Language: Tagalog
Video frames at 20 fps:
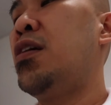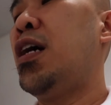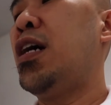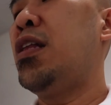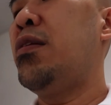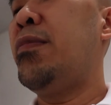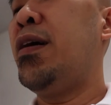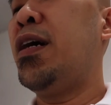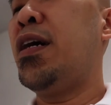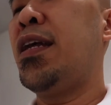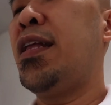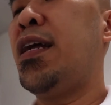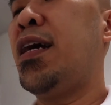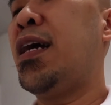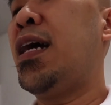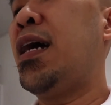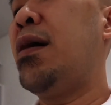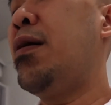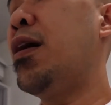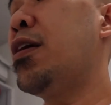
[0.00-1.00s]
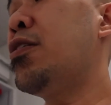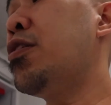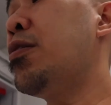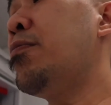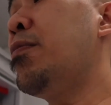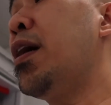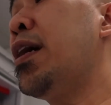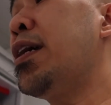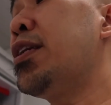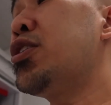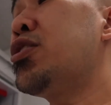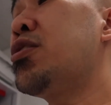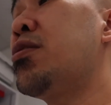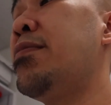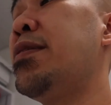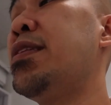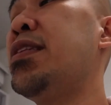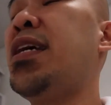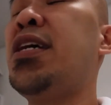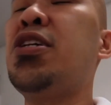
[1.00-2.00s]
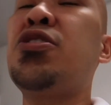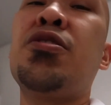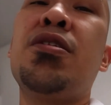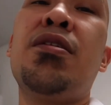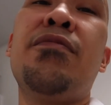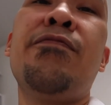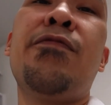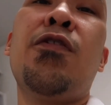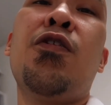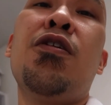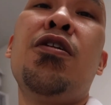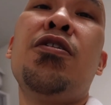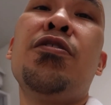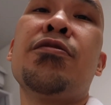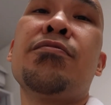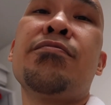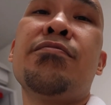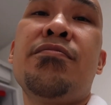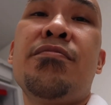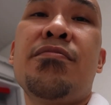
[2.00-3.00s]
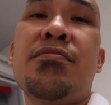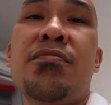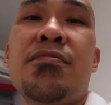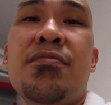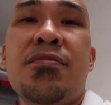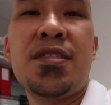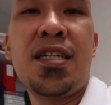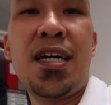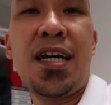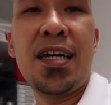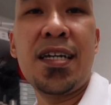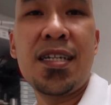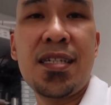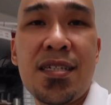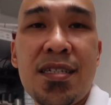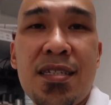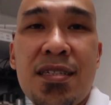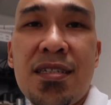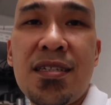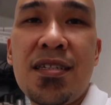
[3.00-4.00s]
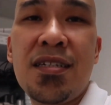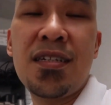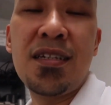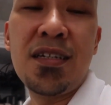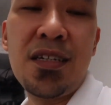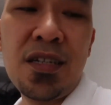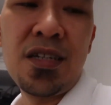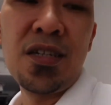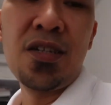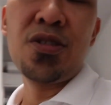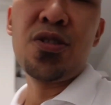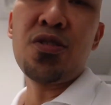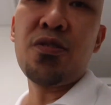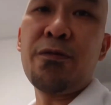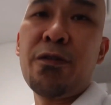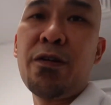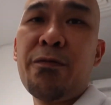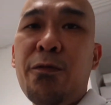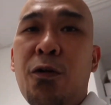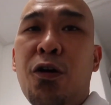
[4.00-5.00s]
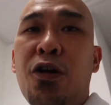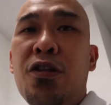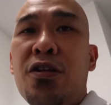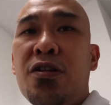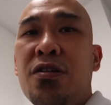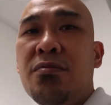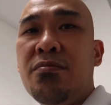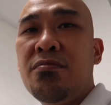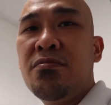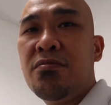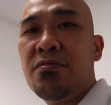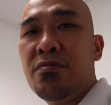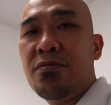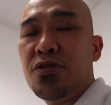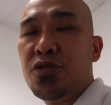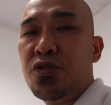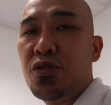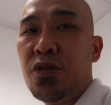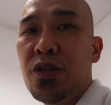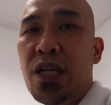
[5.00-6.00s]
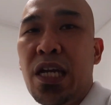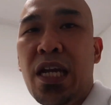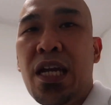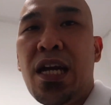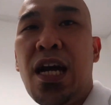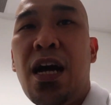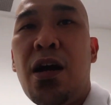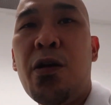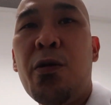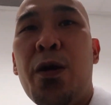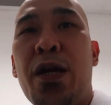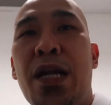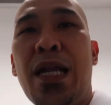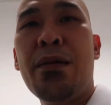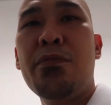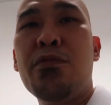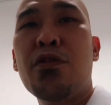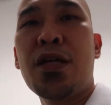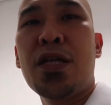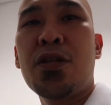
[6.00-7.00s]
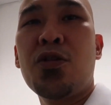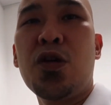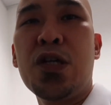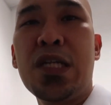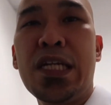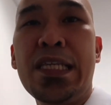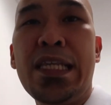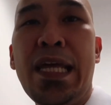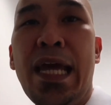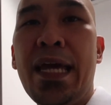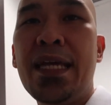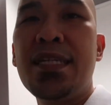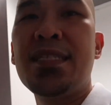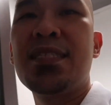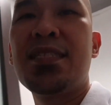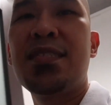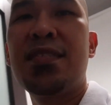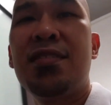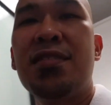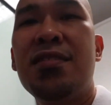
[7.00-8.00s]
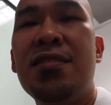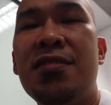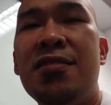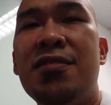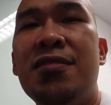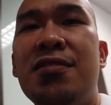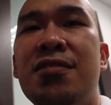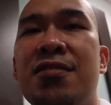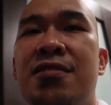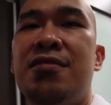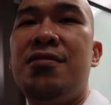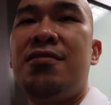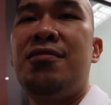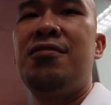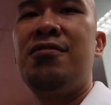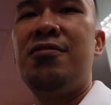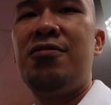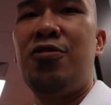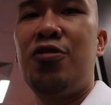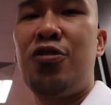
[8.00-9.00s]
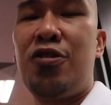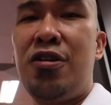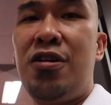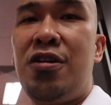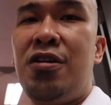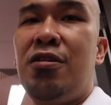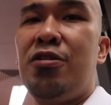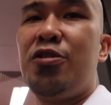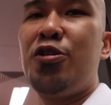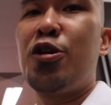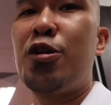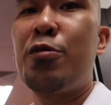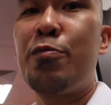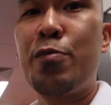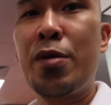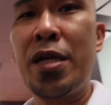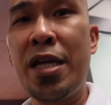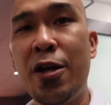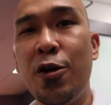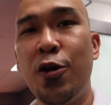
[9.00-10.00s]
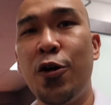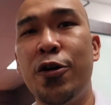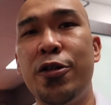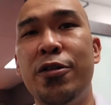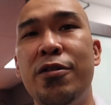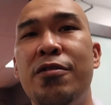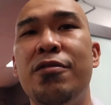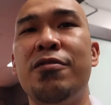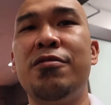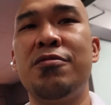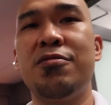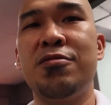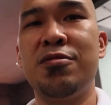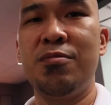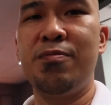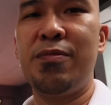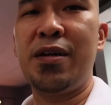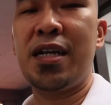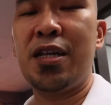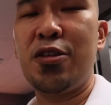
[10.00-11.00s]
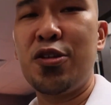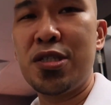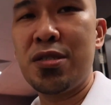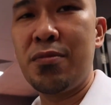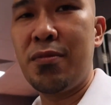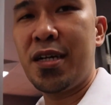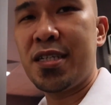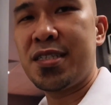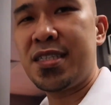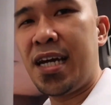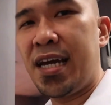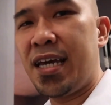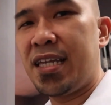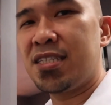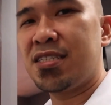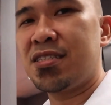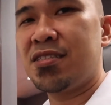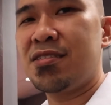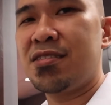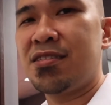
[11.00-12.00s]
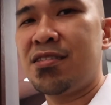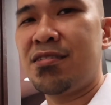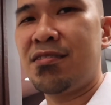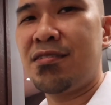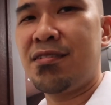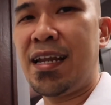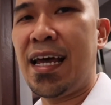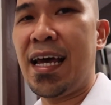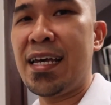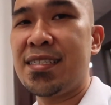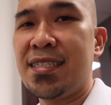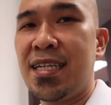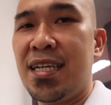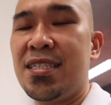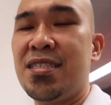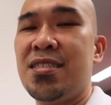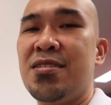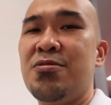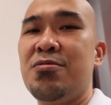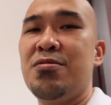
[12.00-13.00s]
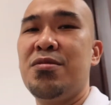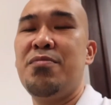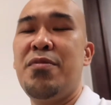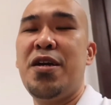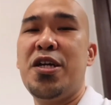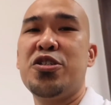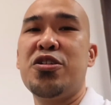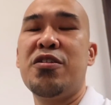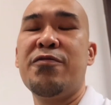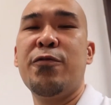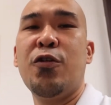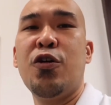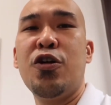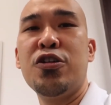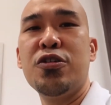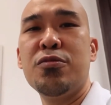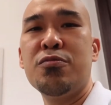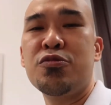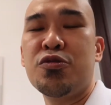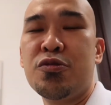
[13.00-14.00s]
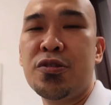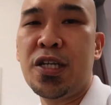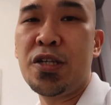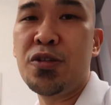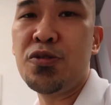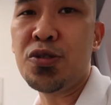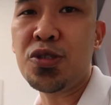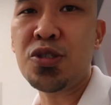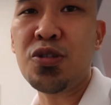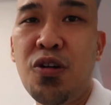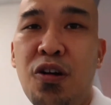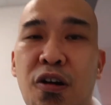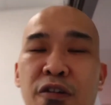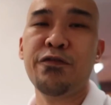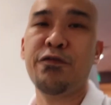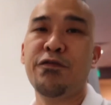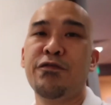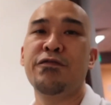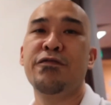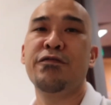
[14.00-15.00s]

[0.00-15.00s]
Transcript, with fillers: ano ba ang ginaga ano ba instrumentation ng volume, guys? So for volume, during our laboratory days or your pre-od para do sa mga science classes, we measure volume through the use of